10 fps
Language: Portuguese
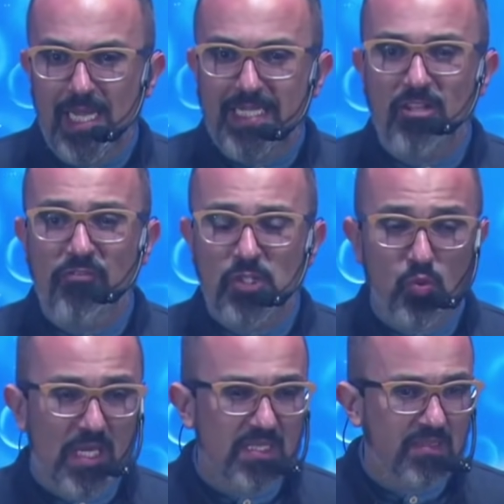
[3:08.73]
E talvez o
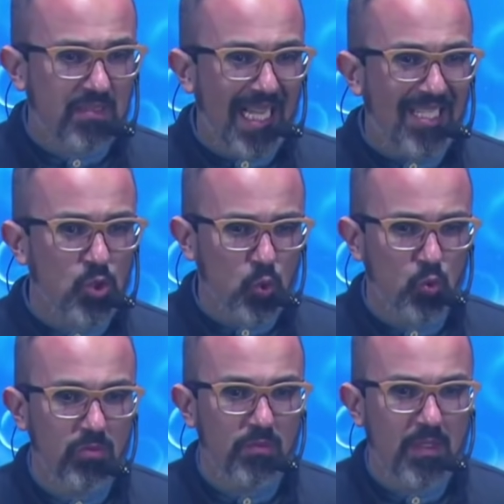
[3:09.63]

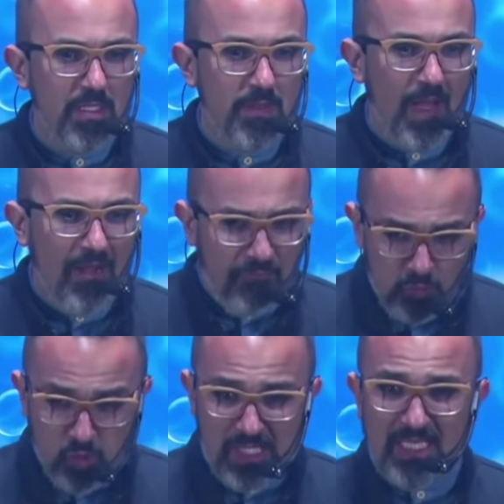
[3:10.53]
cansaço, a
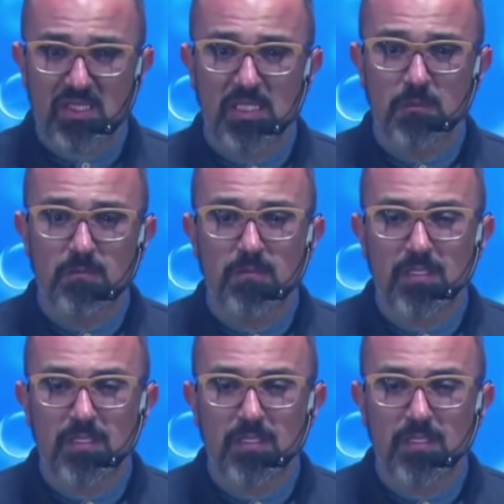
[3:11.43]
frustração,